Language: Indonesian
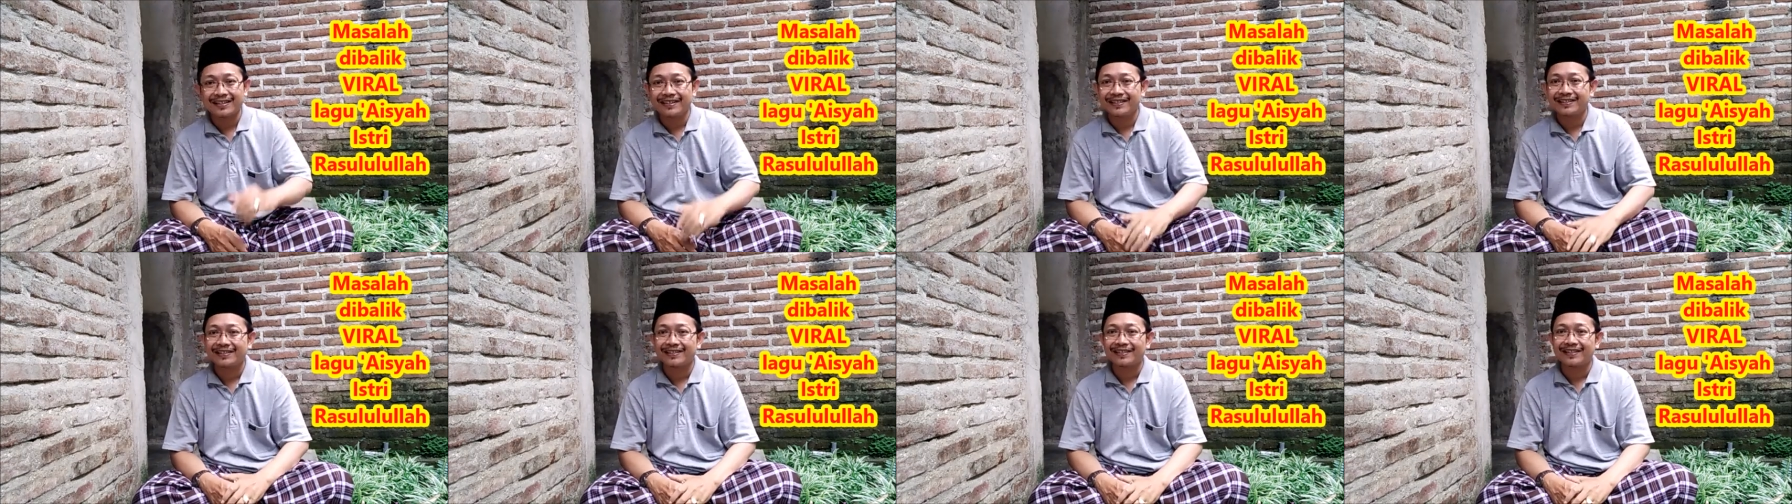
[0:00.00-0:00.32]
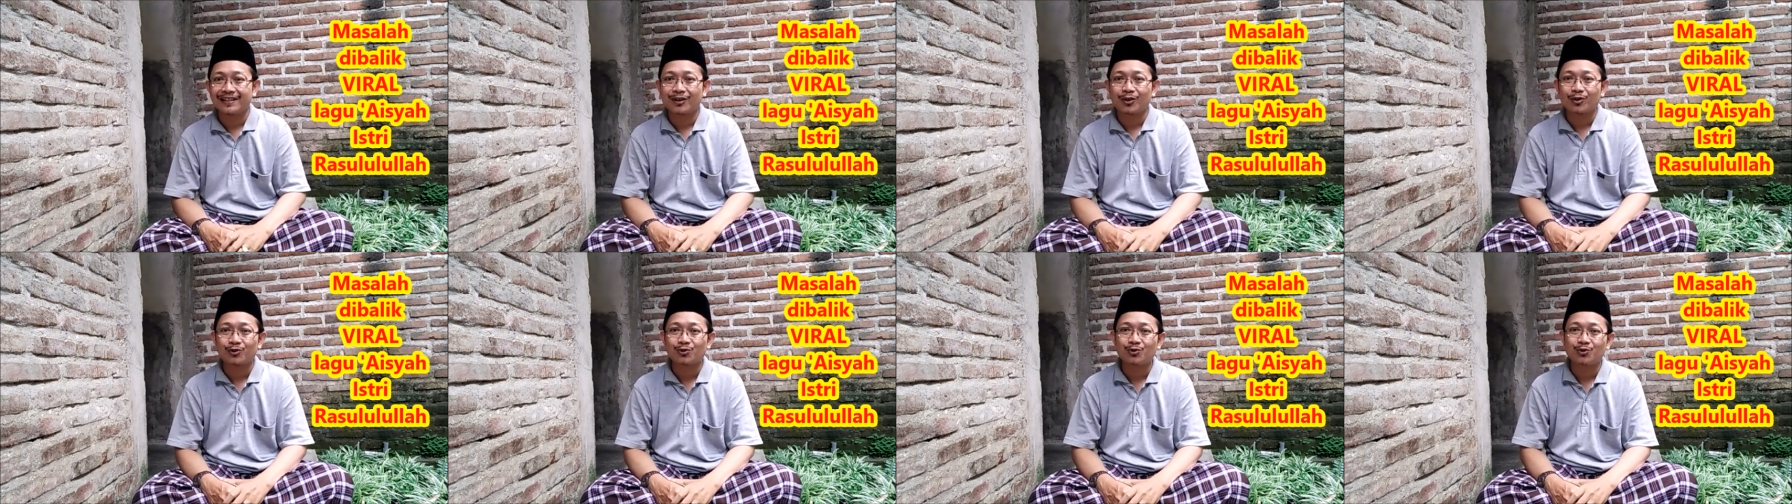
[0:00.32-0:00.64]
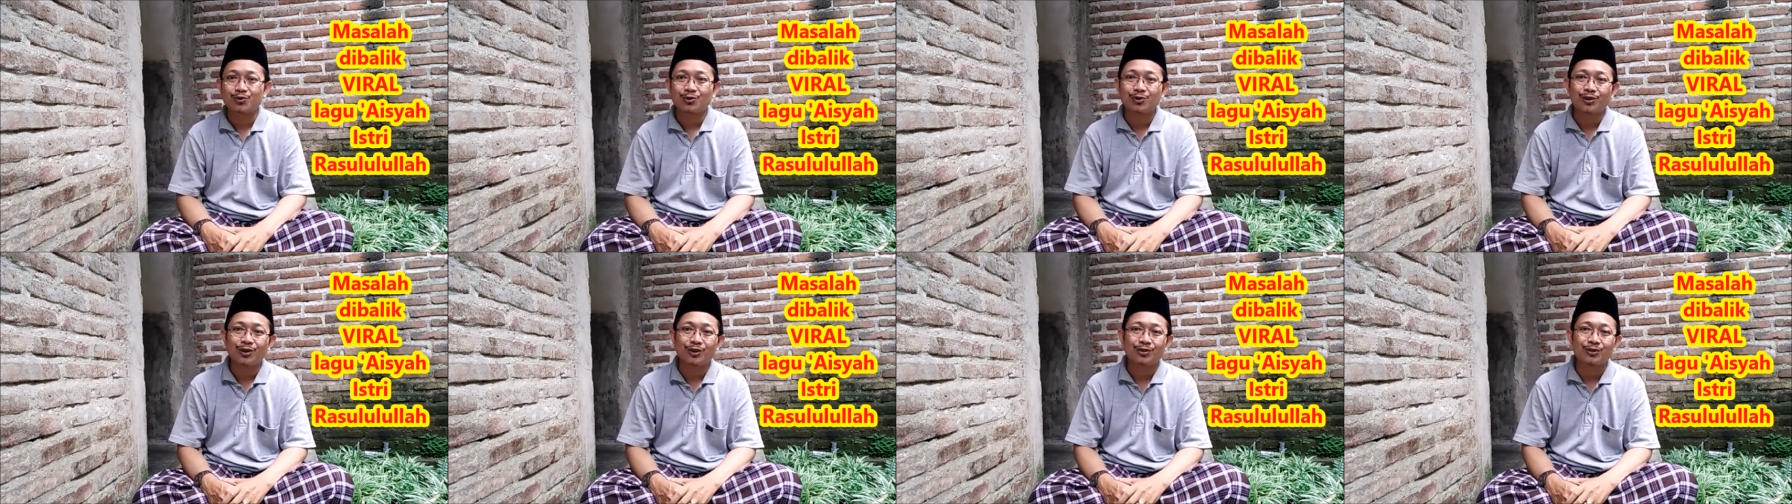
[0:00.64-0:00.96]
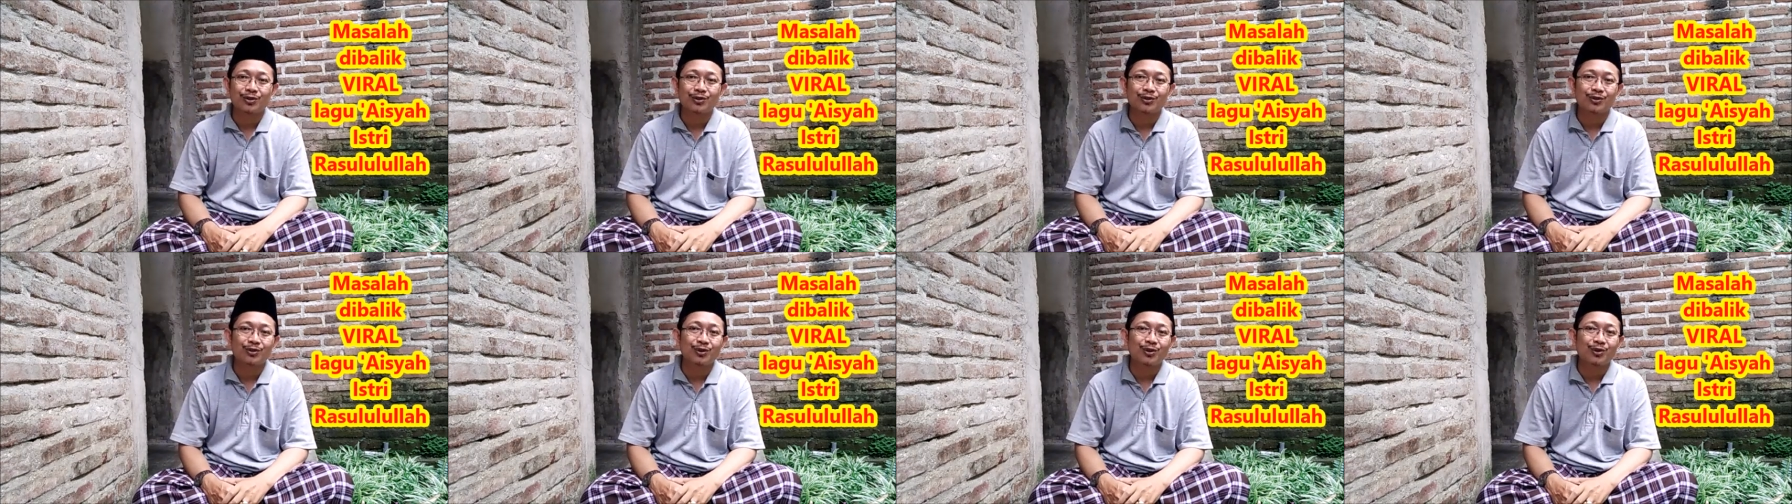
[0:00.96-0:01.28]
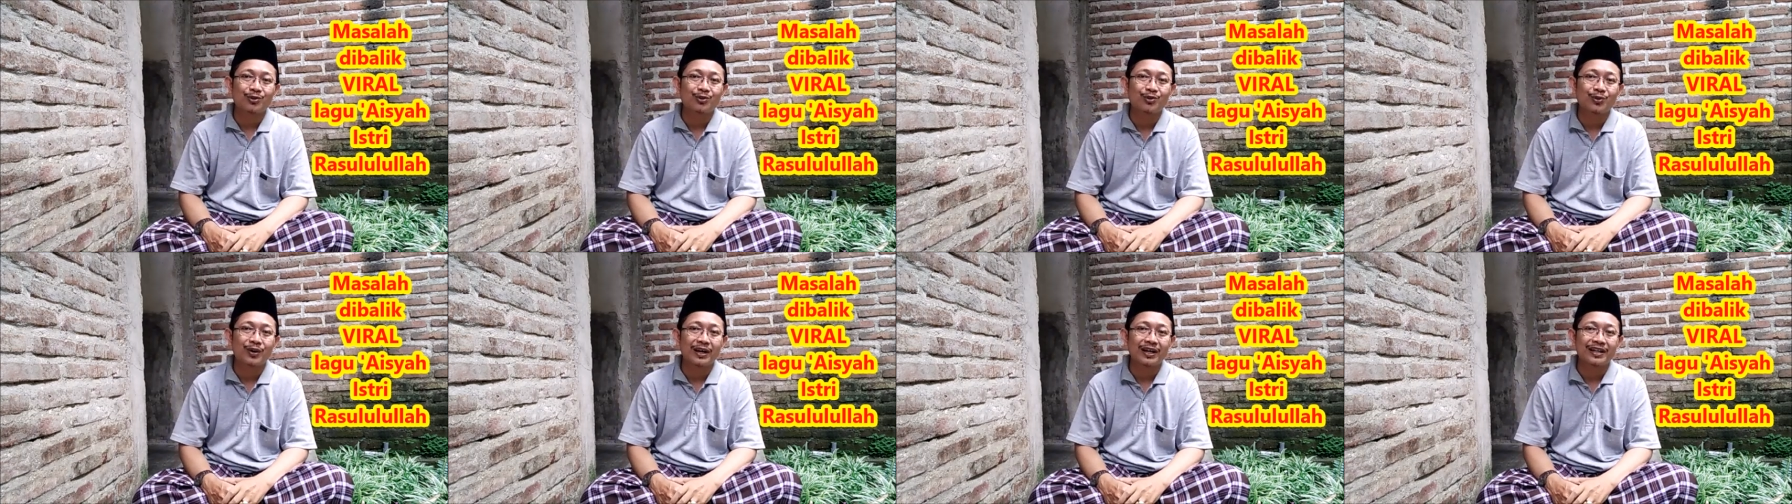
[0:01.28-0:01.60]
istri Rasulullah
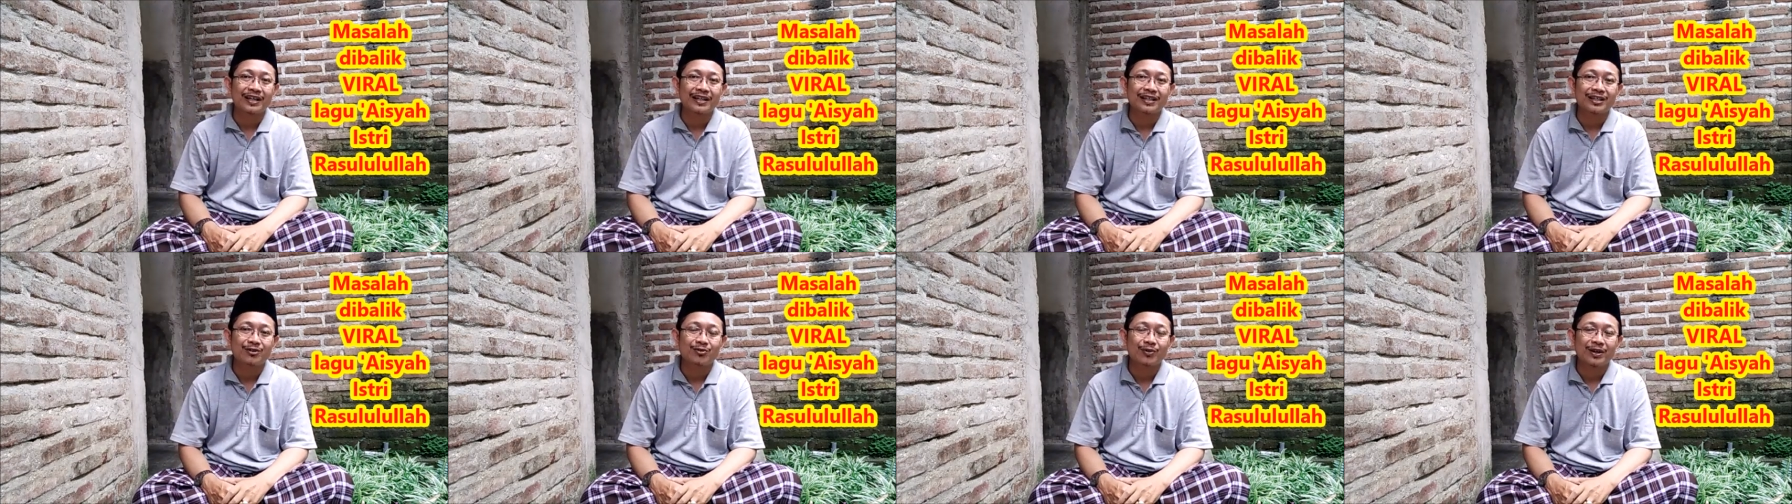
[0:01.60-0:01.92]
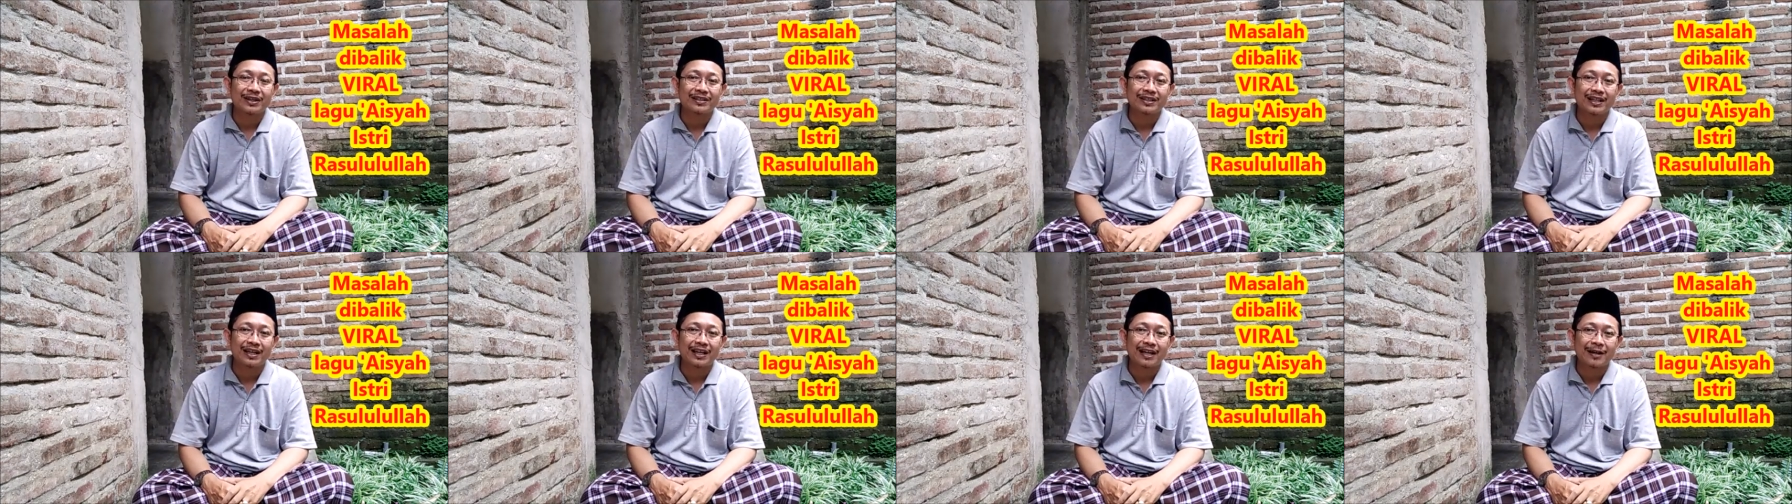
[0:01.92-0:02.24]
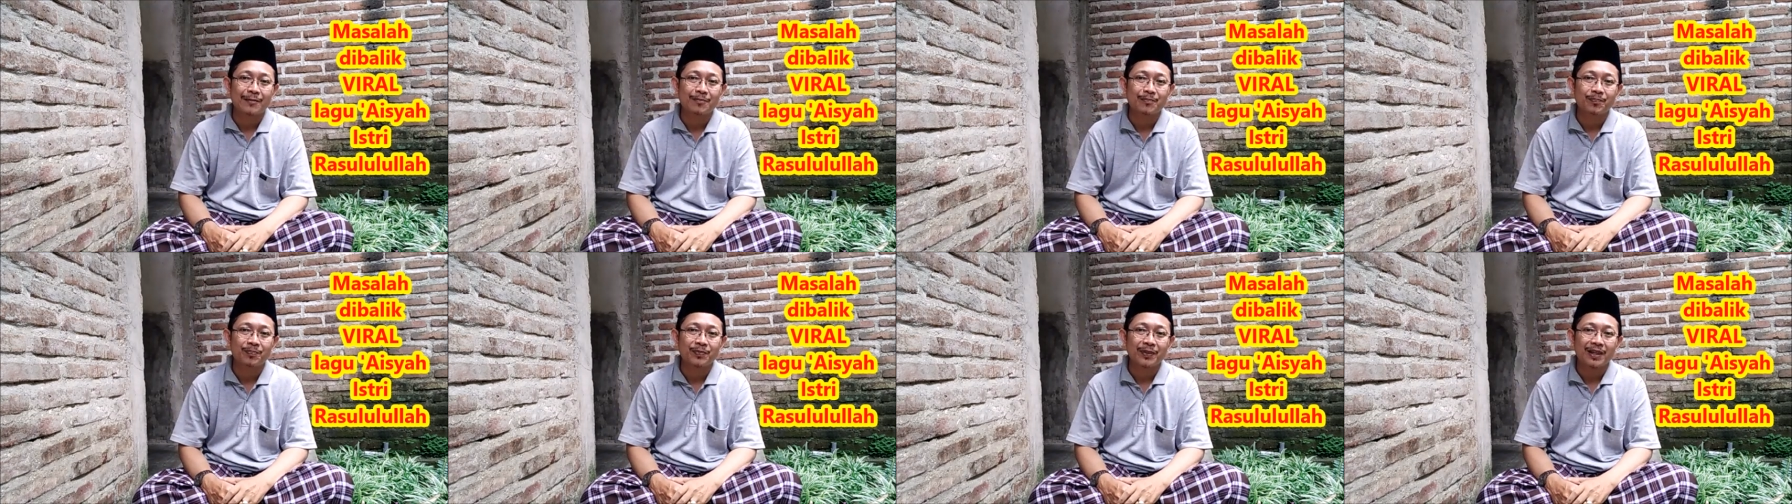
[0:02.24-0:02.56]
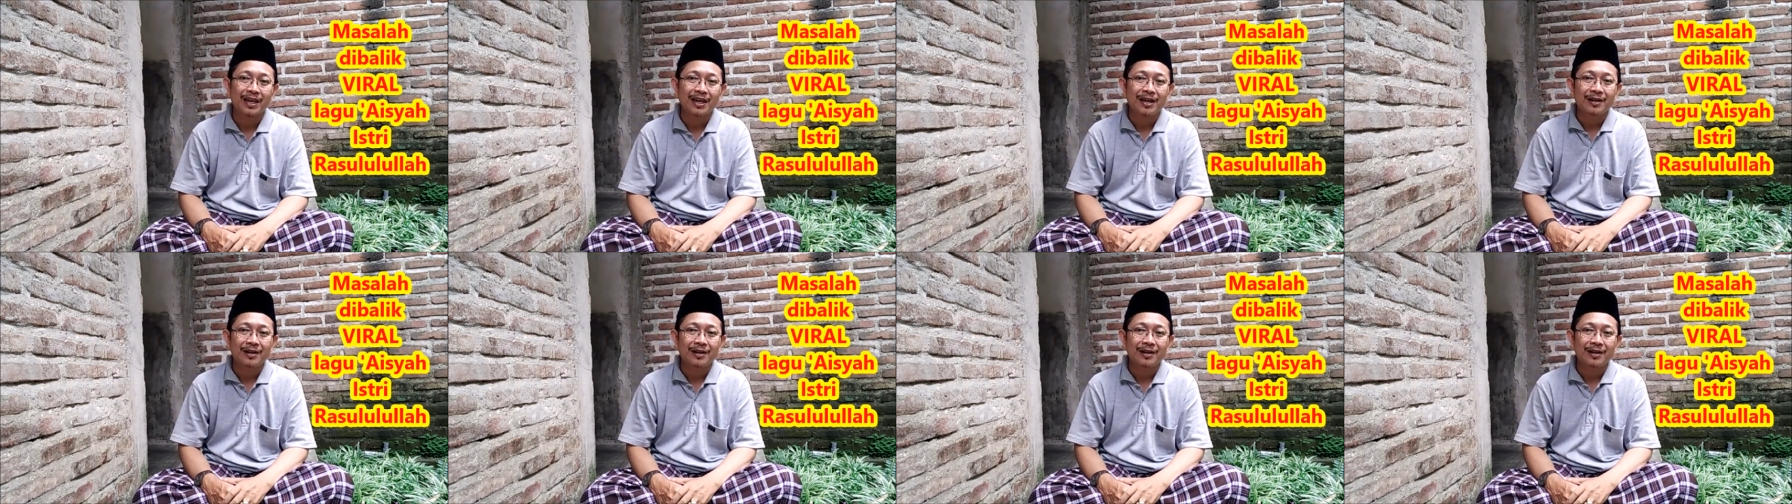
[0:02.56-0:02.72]
Shallallahu alaihi wasallam,